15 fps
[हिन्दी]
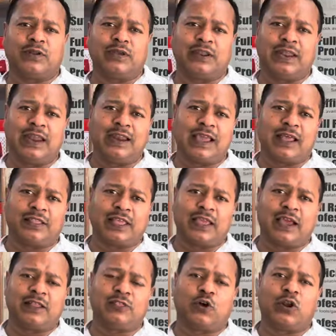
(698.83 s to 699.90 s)
रेल
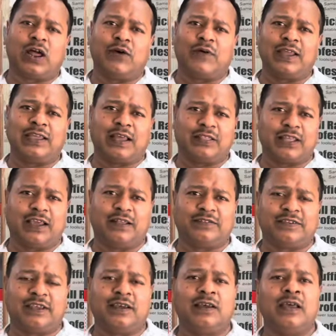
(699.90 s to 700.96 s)
यातायात और हवाई यातायात
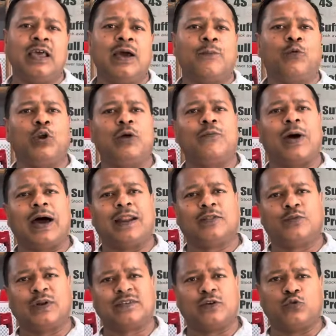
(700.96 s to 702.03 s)
से पूरे
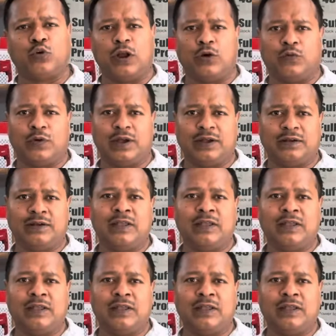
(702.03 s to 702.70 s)
भारतवर्ष से जुड़ा हुआ है